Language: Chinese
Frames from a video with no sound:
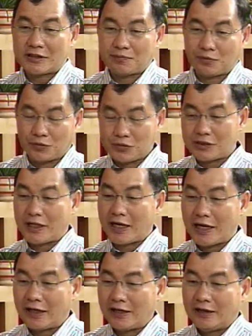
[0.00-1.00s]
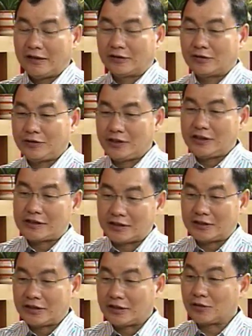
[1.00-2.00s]
个补险啊，对于
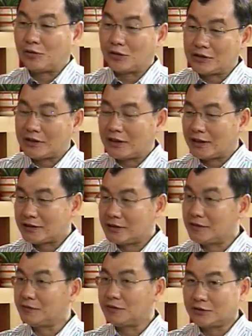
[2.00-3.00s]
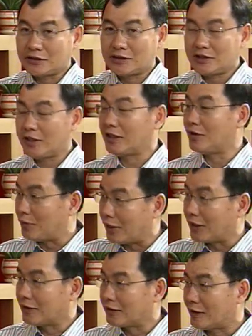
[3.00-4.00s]
整个国家政府的结构
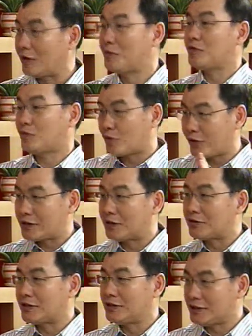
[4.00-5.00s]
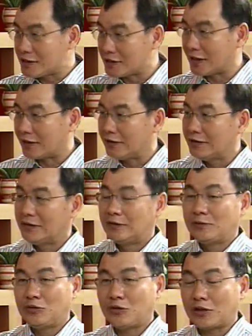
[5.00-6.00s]
啊，它不不会造成影响。
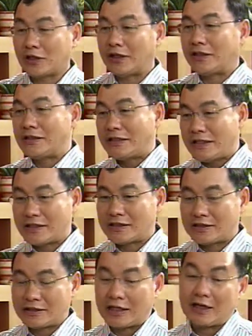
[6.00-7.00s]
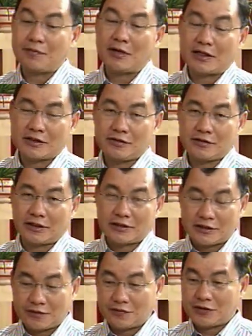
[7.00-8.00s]
不过肯定的是，马秀强
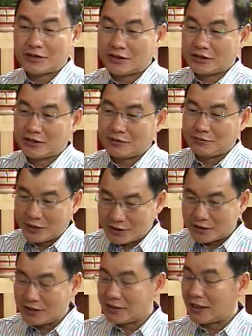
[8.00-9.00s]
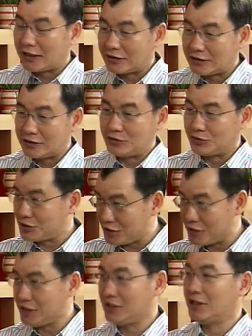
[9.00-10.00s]
的身份是民政党的主
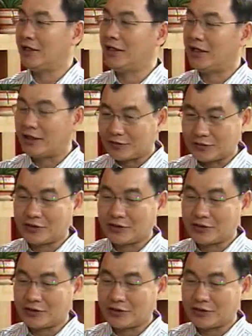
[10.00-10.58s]
席，全国主